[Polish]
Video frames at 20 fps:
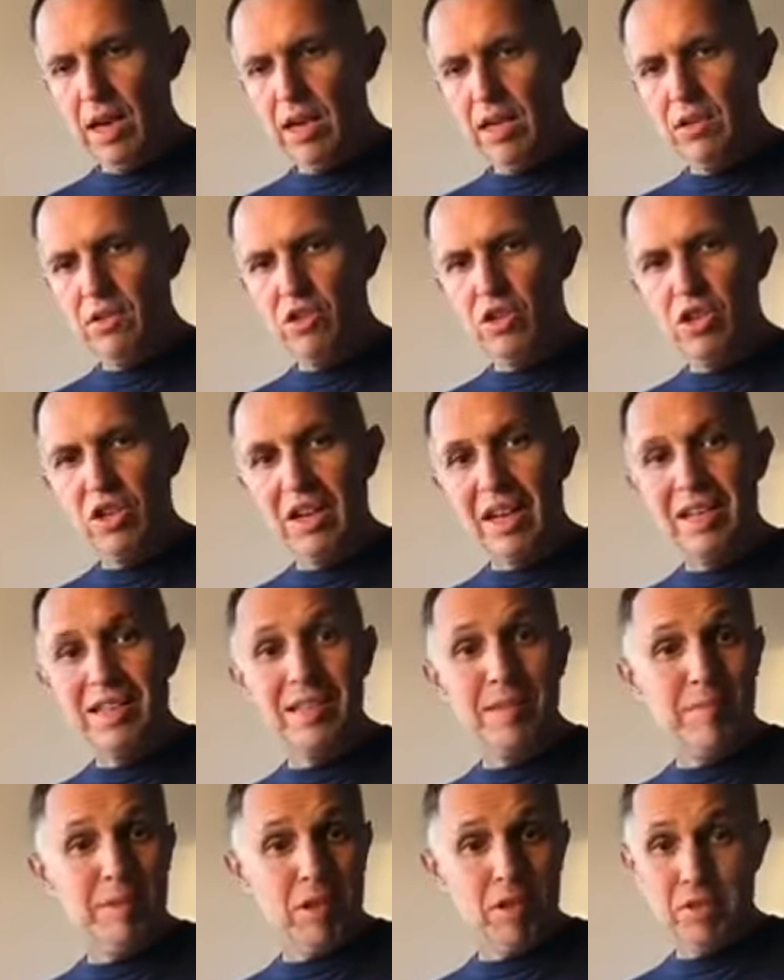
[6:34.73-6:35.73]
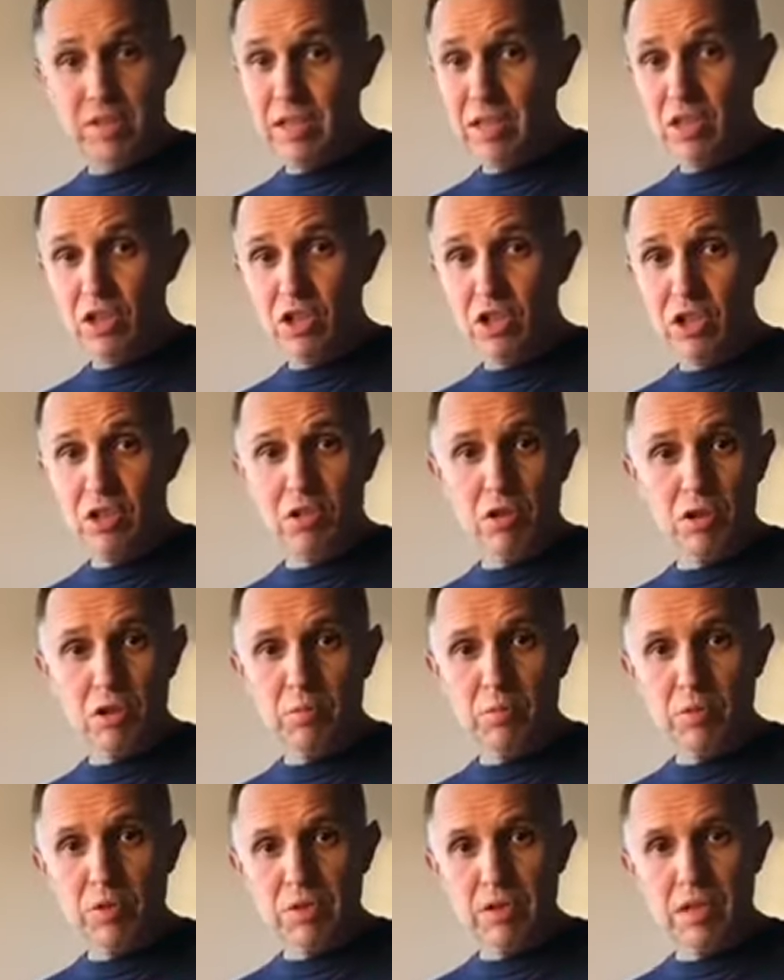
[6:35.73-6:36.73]
13, e, ale ostatecznie
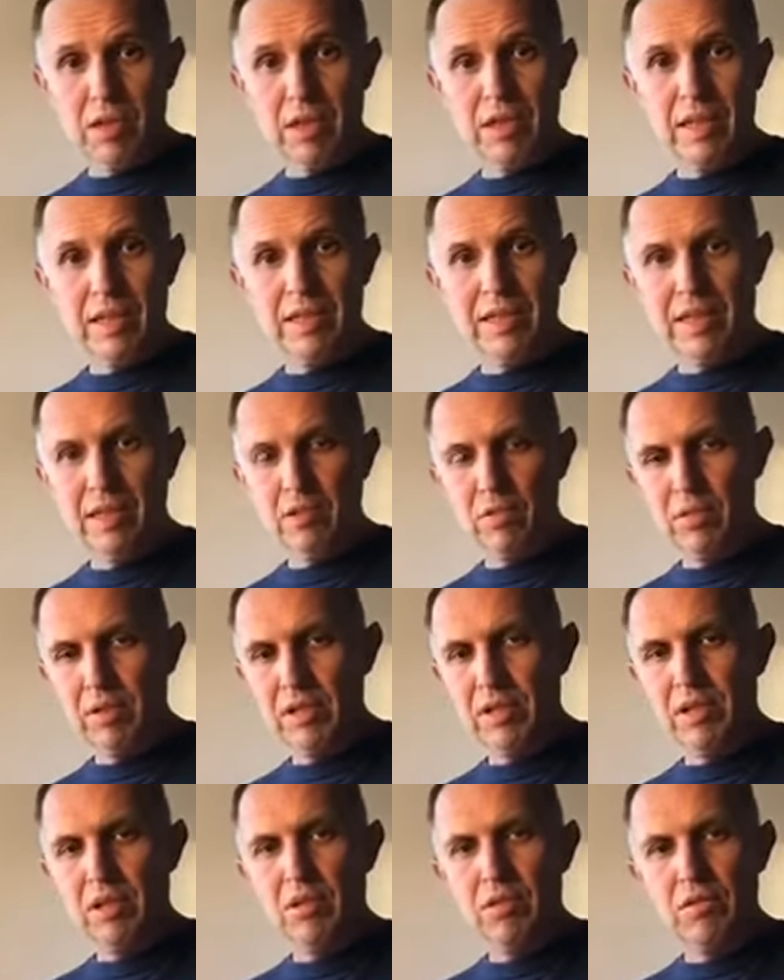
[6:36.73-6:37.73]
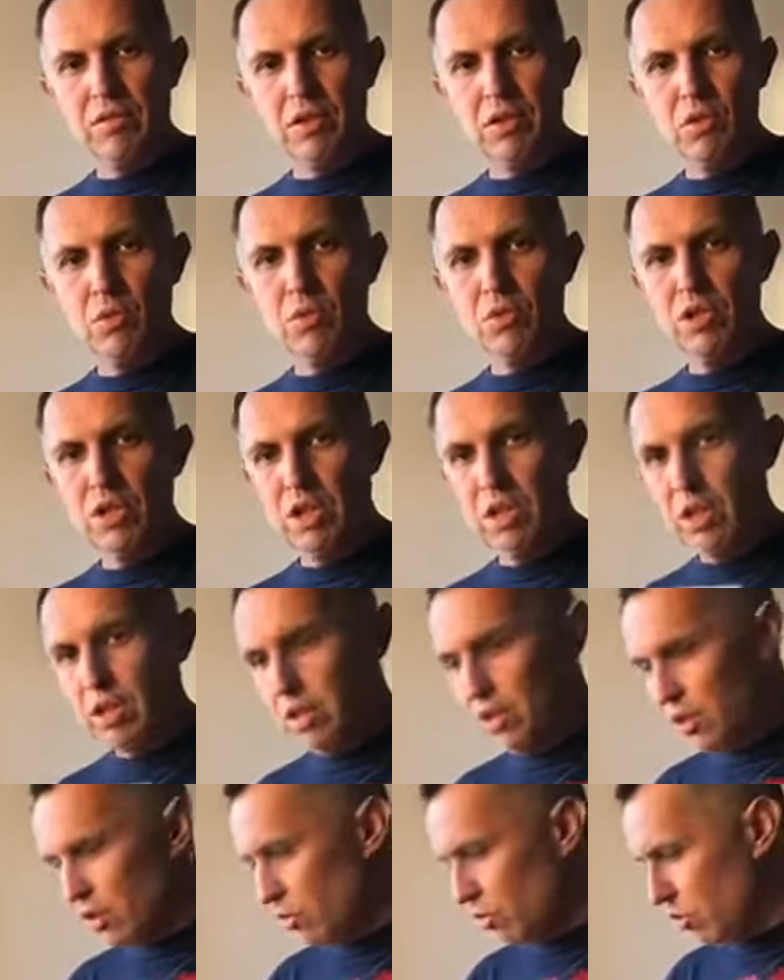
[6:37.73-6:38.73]
Dortmund e, stanął na stanowisku, że,
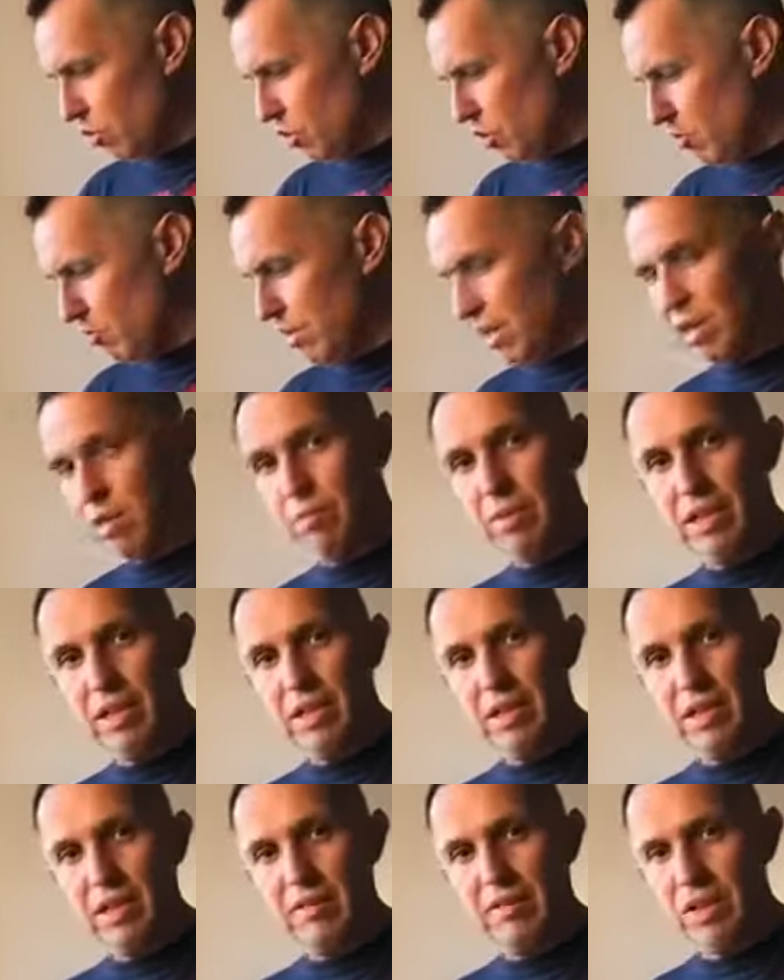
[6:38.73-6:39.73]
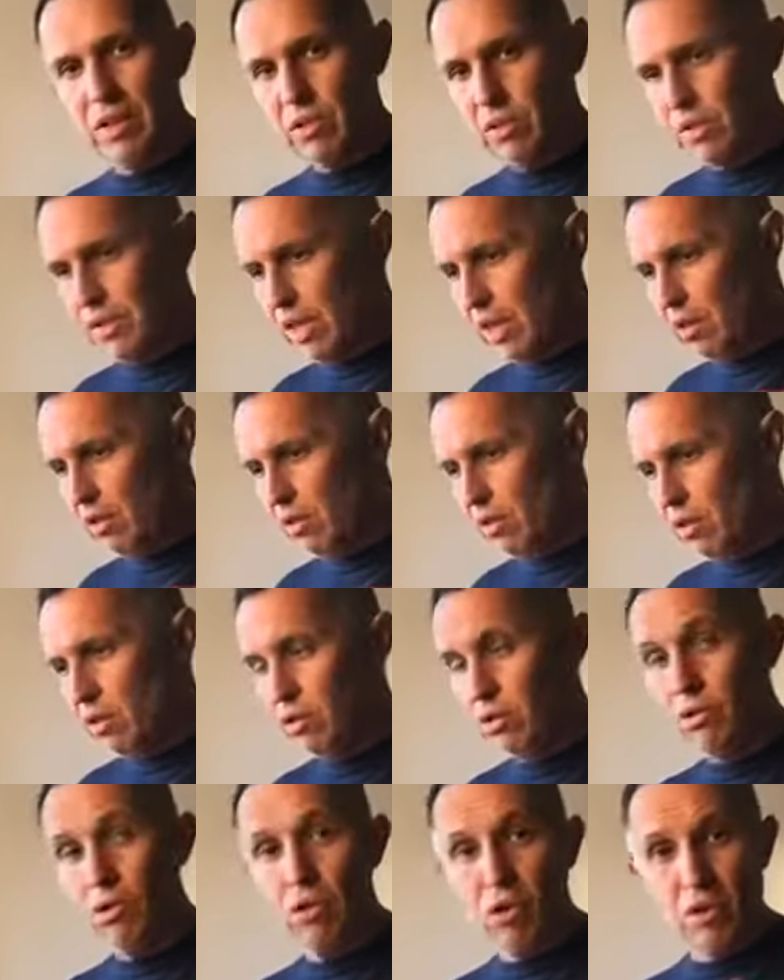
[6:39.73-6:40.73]
że utrzyma Roberta Lewandowskiego
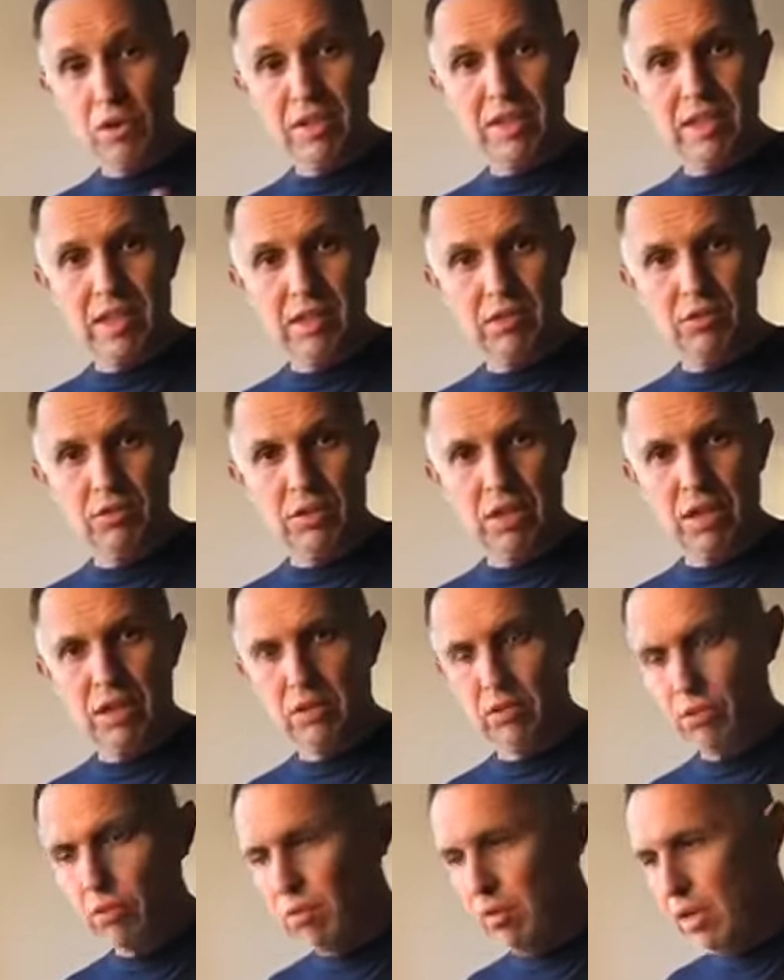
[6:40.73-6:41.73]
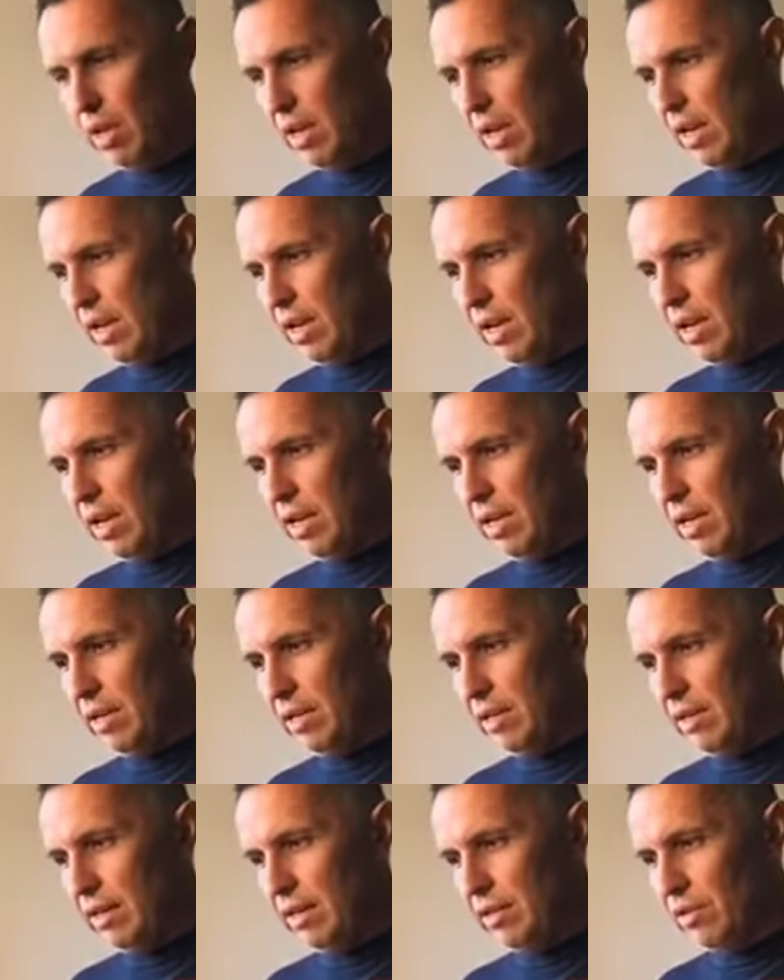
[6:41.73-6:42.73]
do końca kontraktu. E,
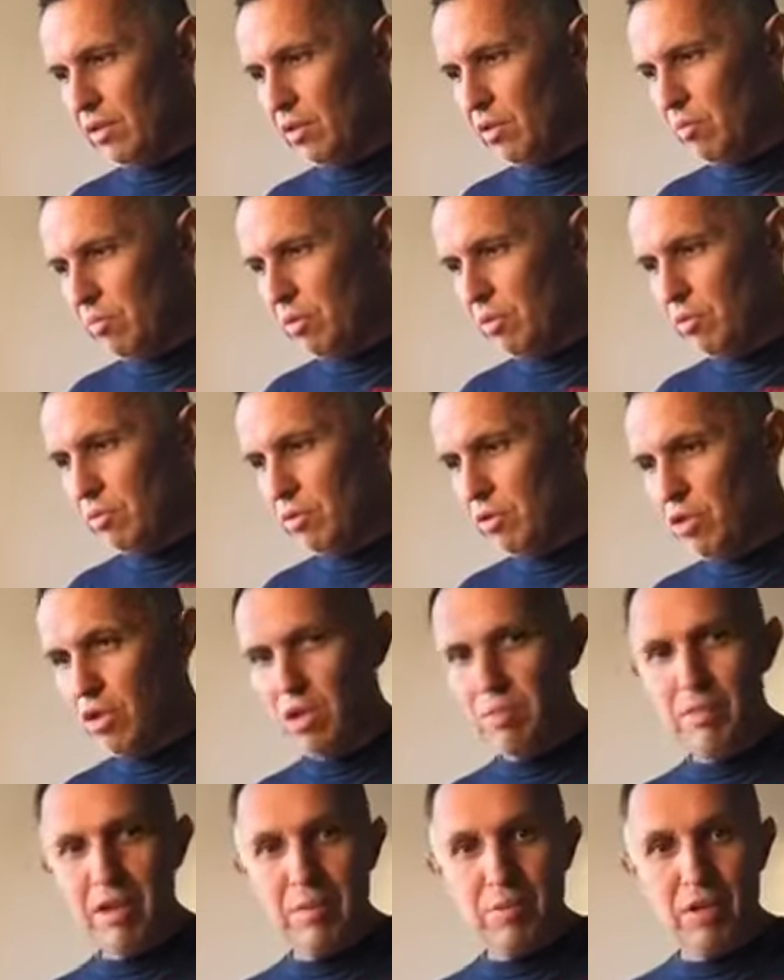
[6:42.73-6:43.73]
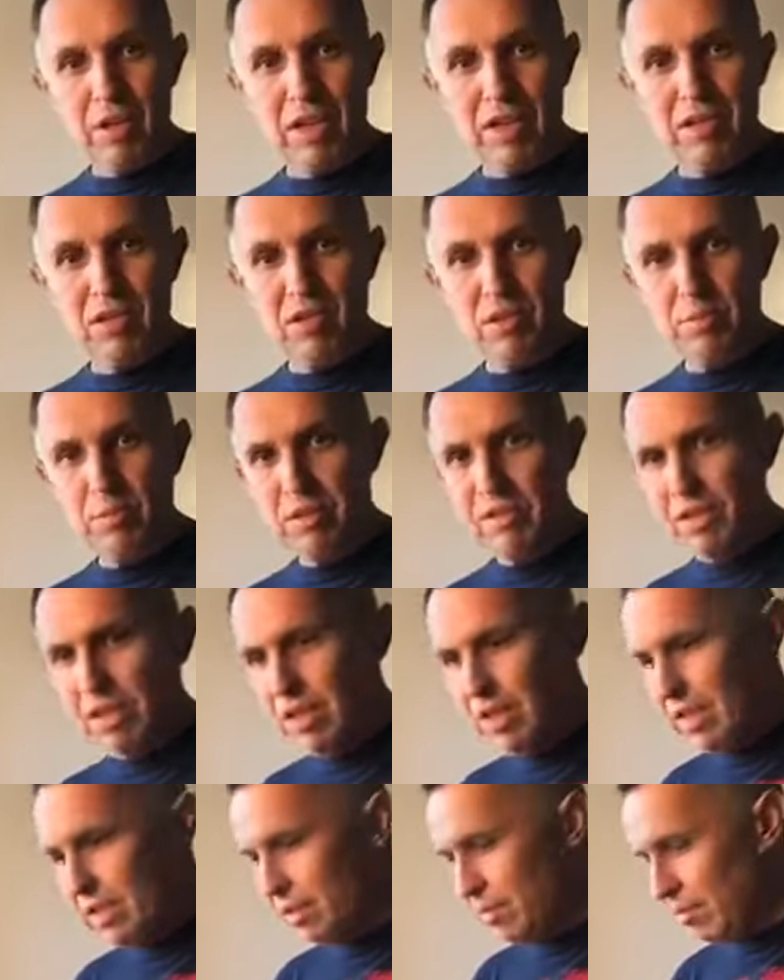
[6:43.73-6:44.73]
tak zrobił. Dzisiaj miałem okazję
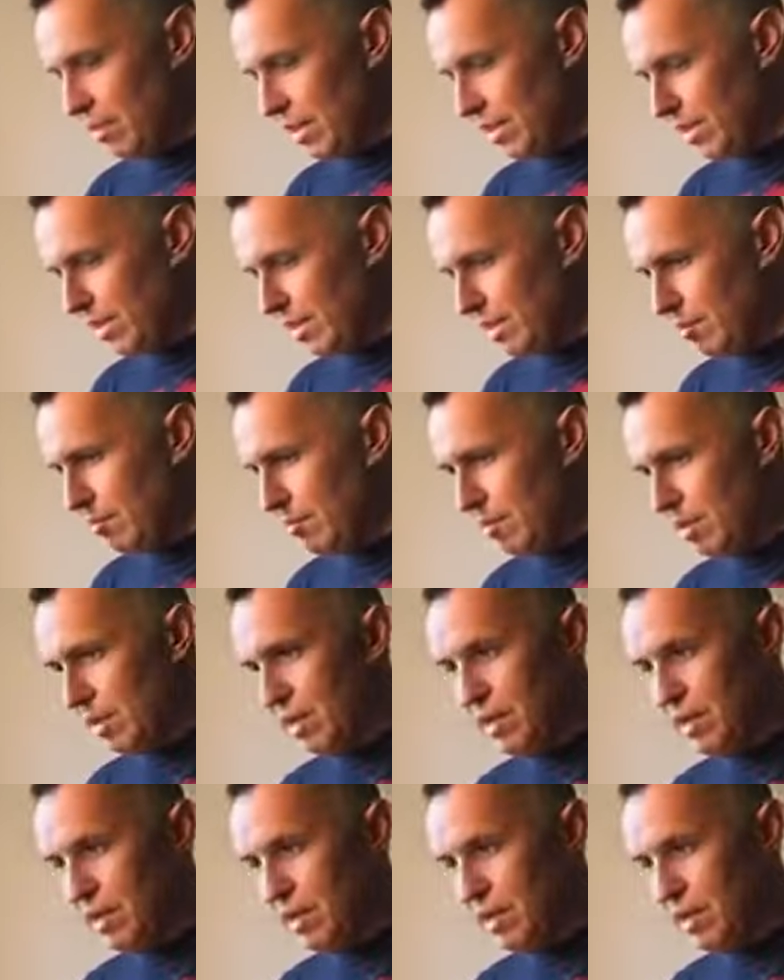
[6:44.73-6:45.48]
rozmawiania z prezesem